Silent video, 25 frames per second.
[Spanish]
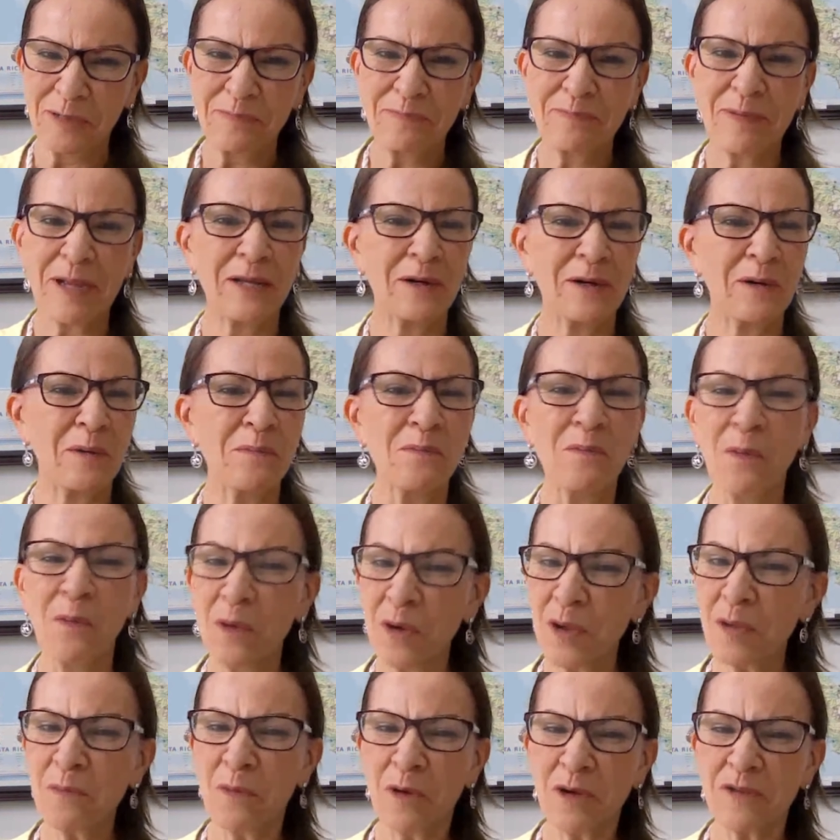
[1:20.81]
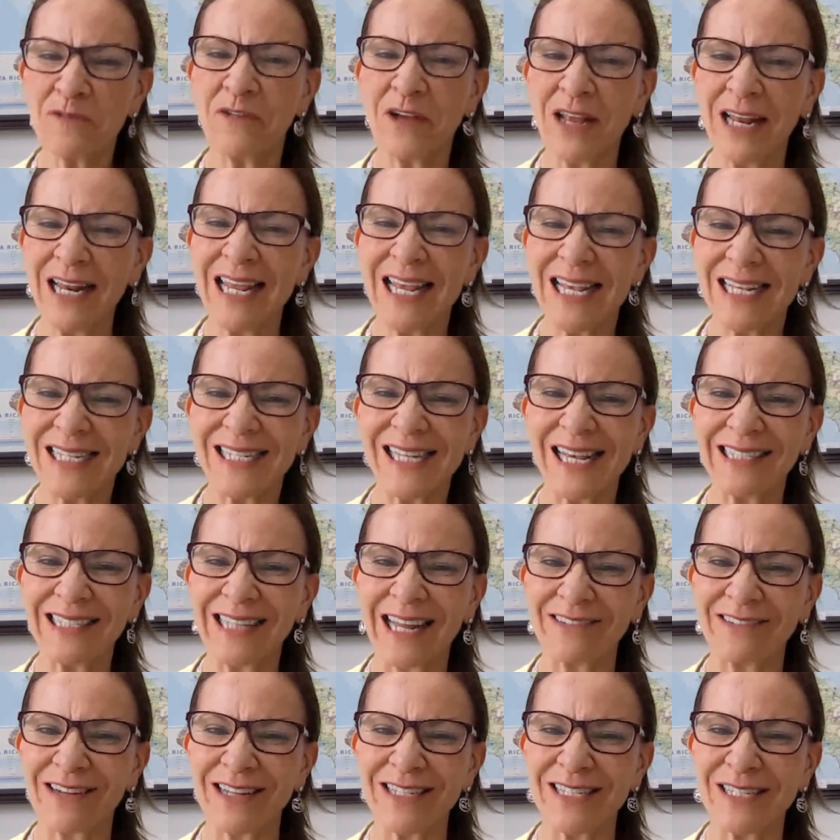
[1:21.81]
pero muy, muy felices
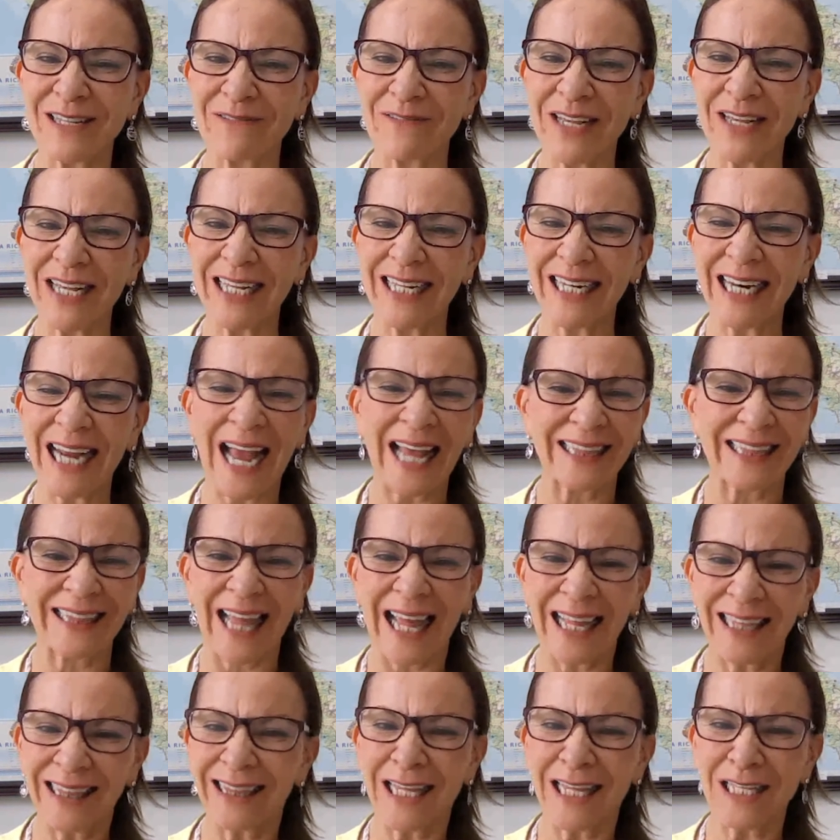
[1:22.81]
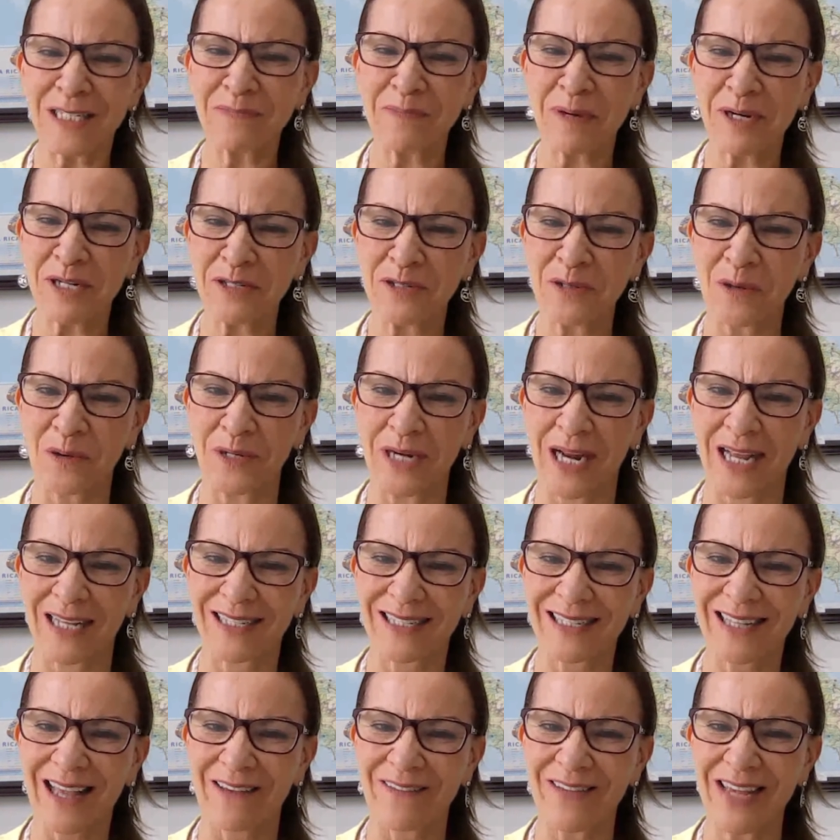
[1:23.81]
de recibir a tantas personas
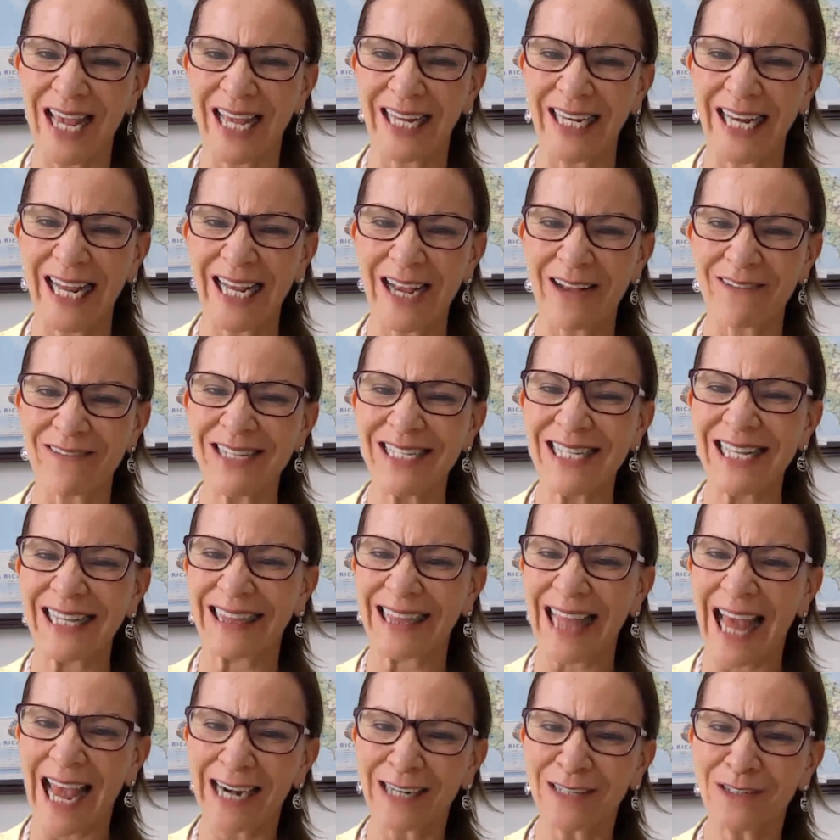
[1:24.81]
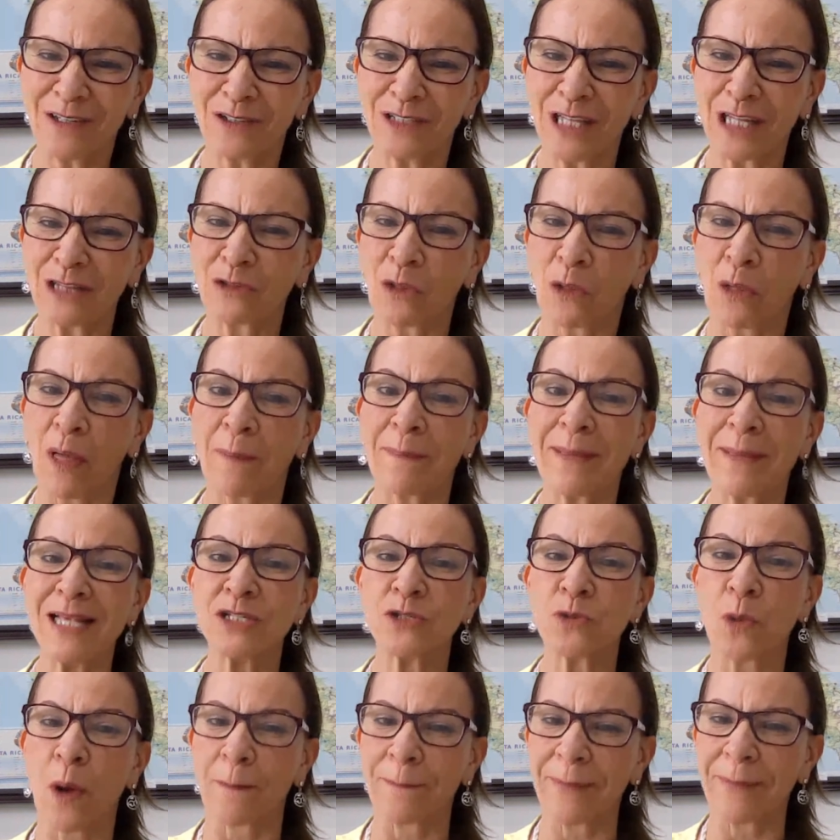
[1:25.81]
que vienen a visitarnos de toda
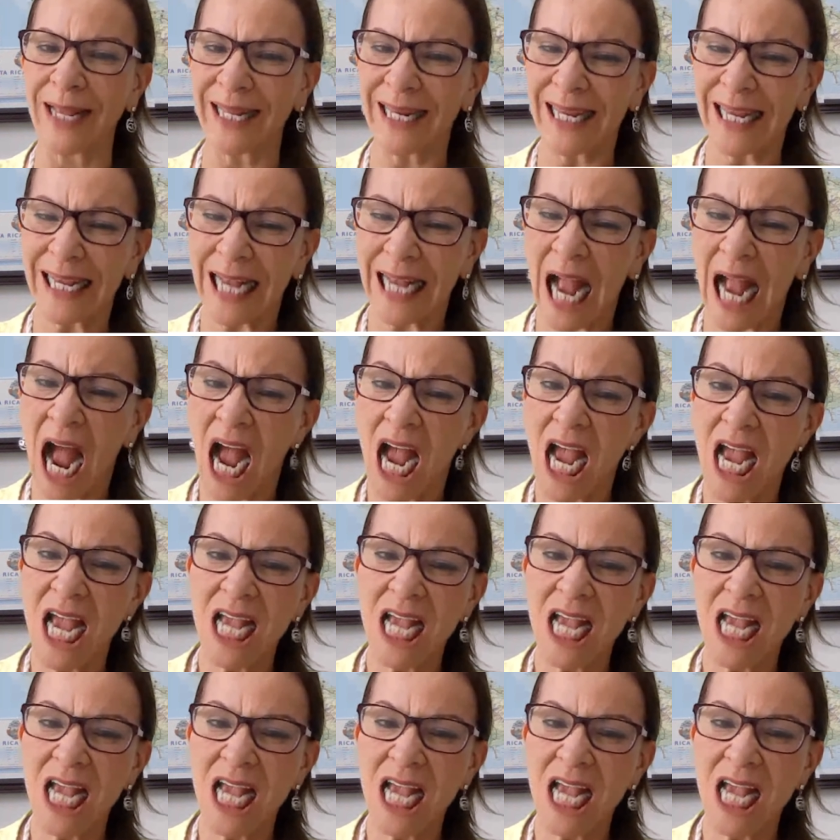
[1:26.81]
Mesoamérica